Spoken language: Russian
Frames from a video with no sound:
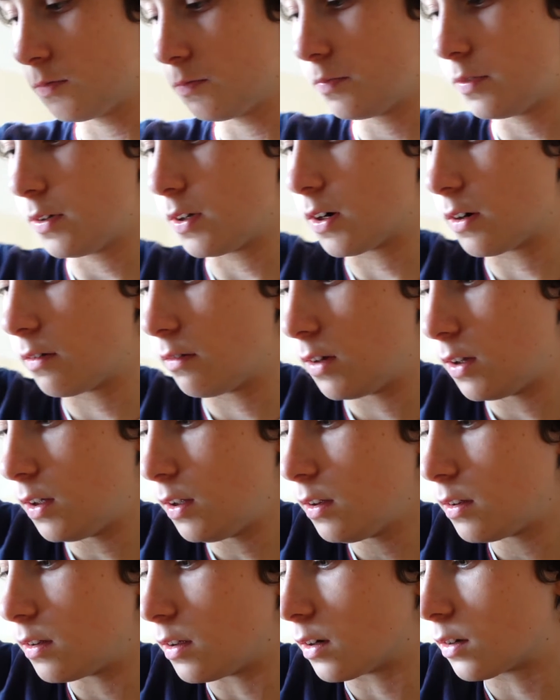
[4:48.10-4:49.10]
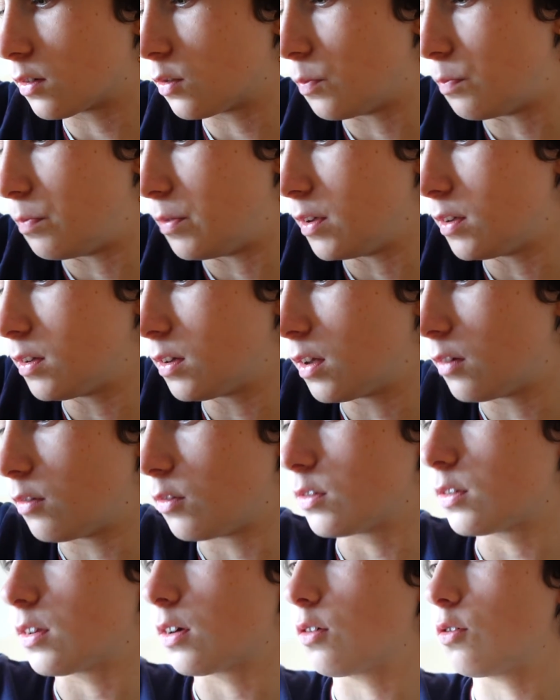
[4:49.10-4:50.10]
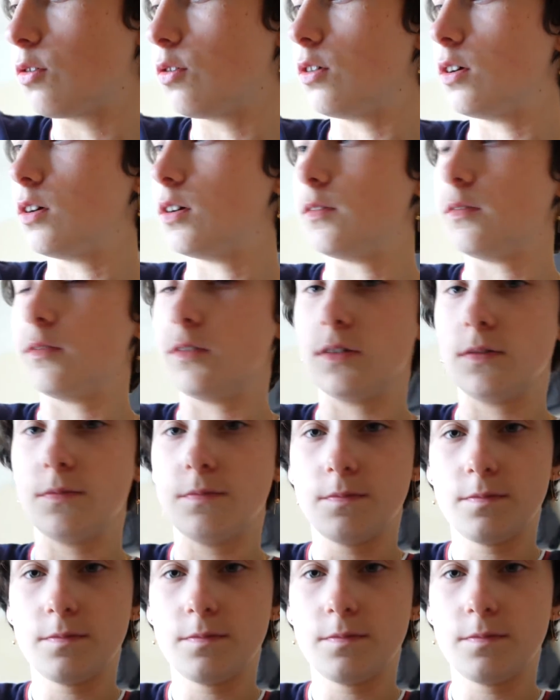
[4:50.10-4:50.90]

Первое, я купила вот такое вот.